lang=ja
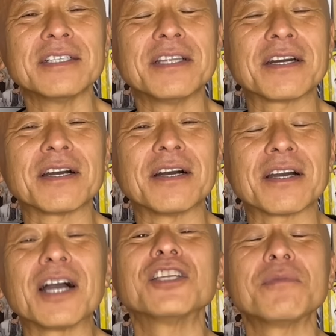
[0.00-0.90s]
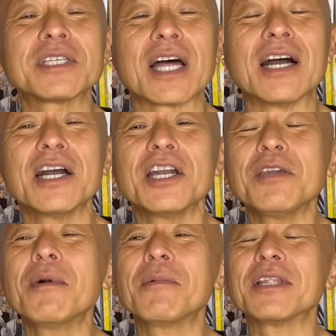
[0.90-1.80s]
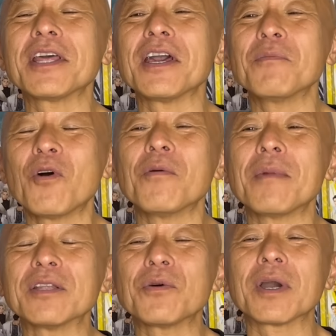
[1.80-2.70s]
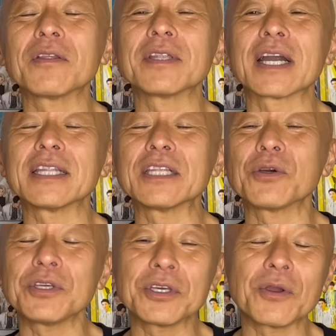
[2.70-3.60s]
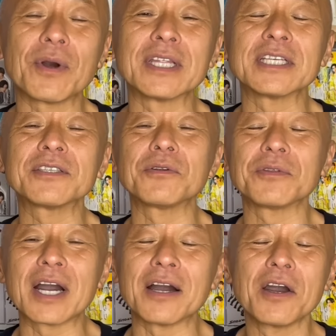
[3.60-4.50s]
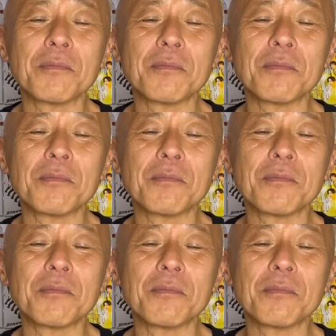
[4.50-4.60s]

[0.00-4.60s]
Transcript: なんか感じました。今までも、まあ動画の中で時々お話してるのは、